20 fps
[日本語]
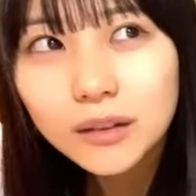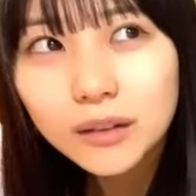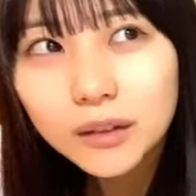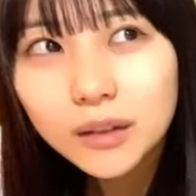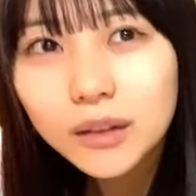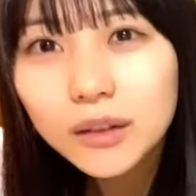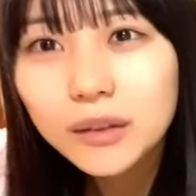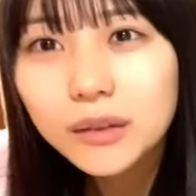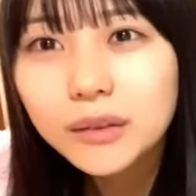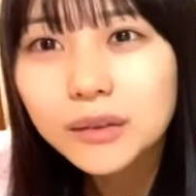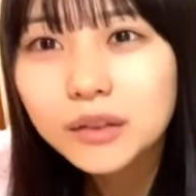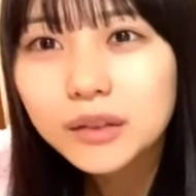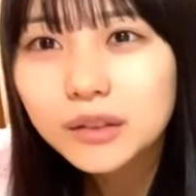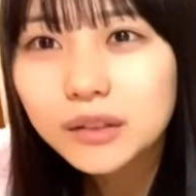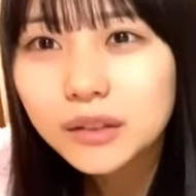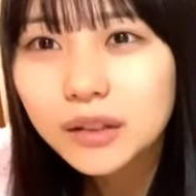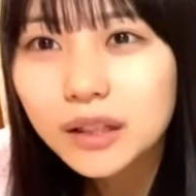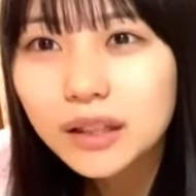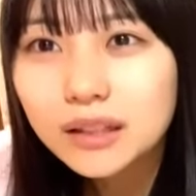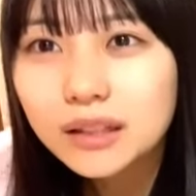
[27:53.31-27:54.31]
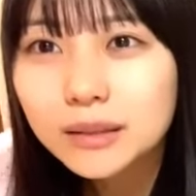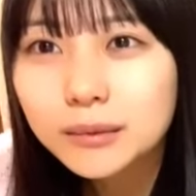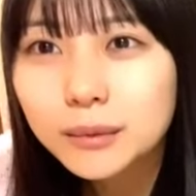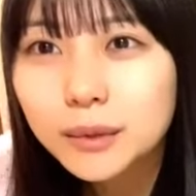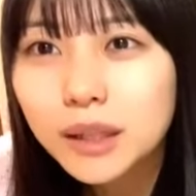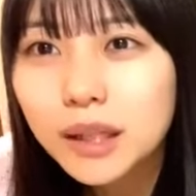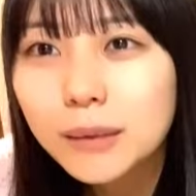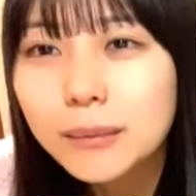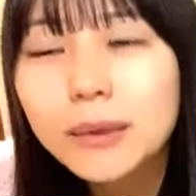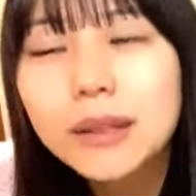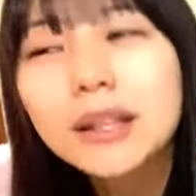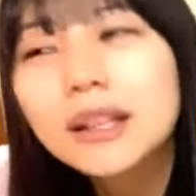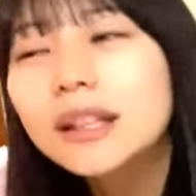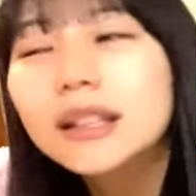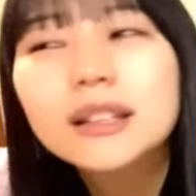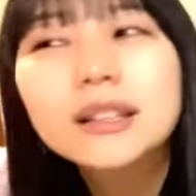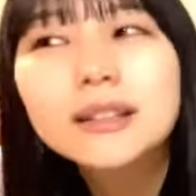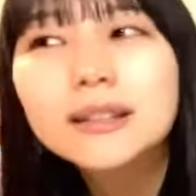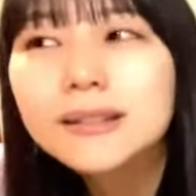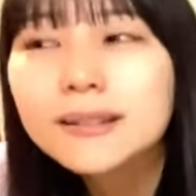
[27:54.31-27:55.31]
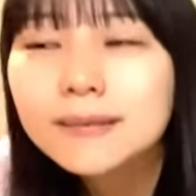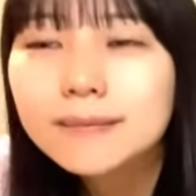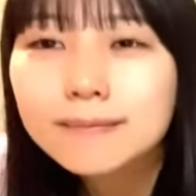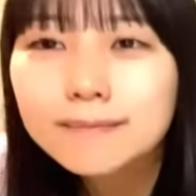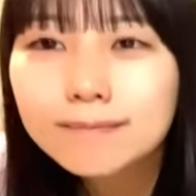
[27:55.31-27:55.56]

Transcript: お洋服の数もやばいです